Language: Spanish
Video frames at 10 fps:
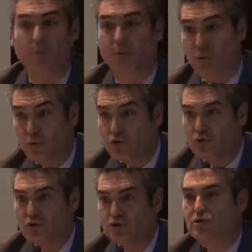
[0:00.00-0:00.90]

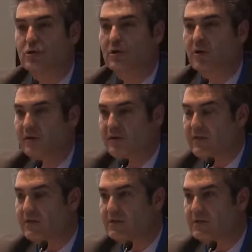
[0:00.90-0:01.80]
productos
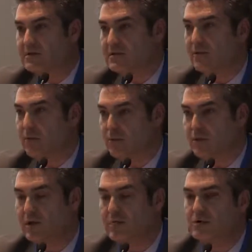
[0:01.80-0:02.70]
eficientes y
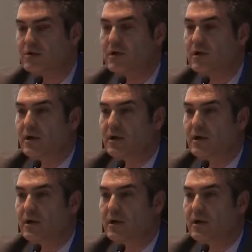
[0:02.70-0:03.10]
productivos.